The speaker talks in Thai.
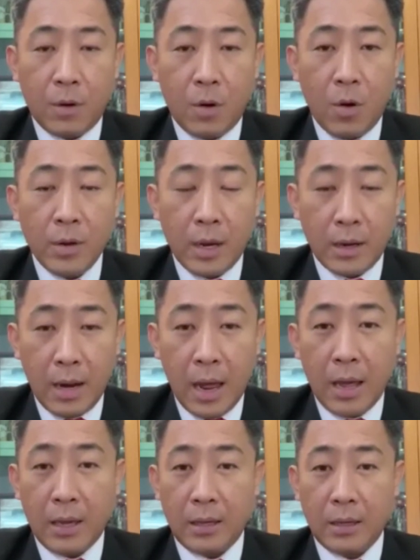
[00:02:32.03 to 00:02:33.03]
ก็ยัง
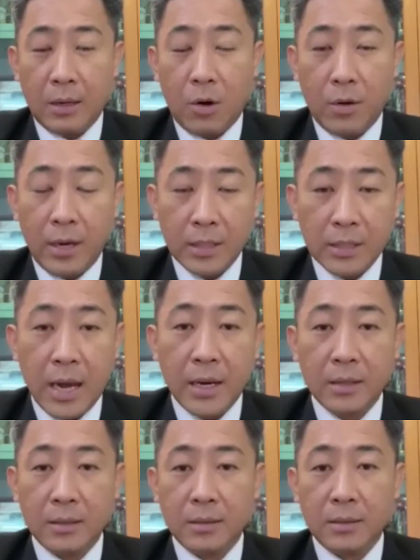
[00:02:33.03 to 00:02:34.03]
ได้คอนเน็ชัน
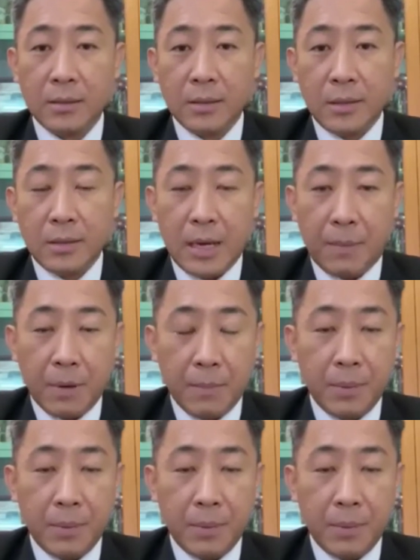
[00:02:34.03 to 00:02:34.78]
จาก